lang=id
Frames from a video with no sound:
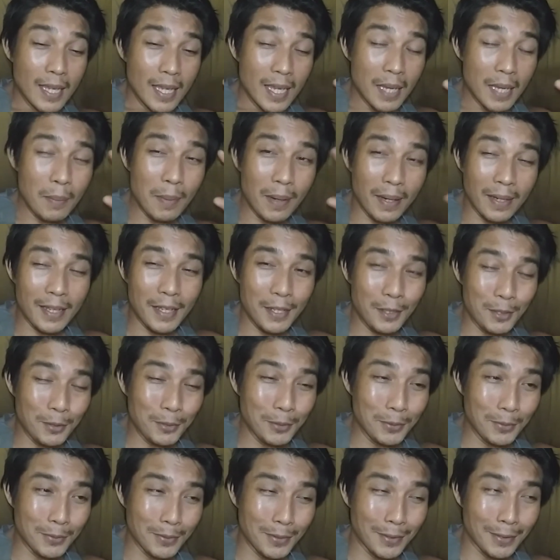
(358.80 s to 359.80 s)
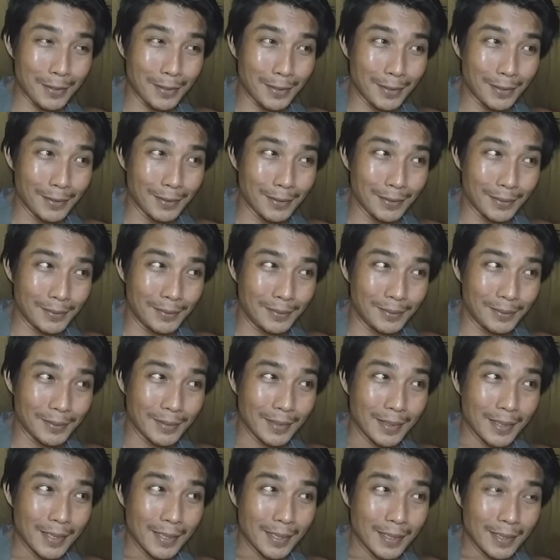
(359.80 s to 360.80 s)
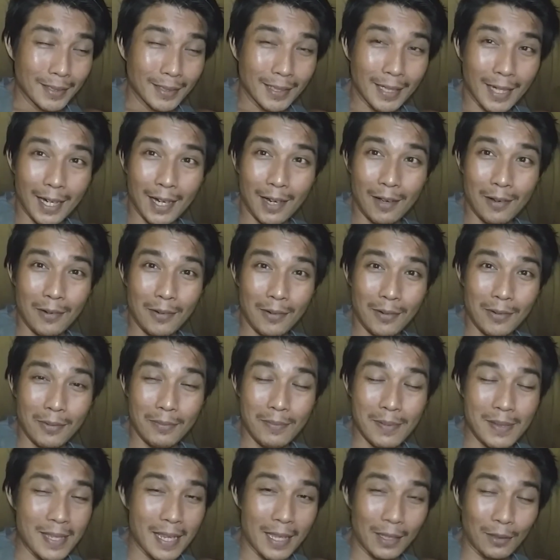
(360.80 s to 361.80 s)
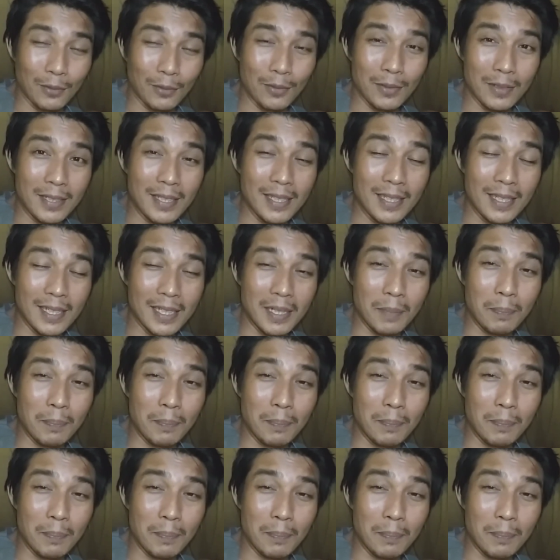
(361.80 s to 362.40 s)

ya makanya itu oh, kalau bisa itu sih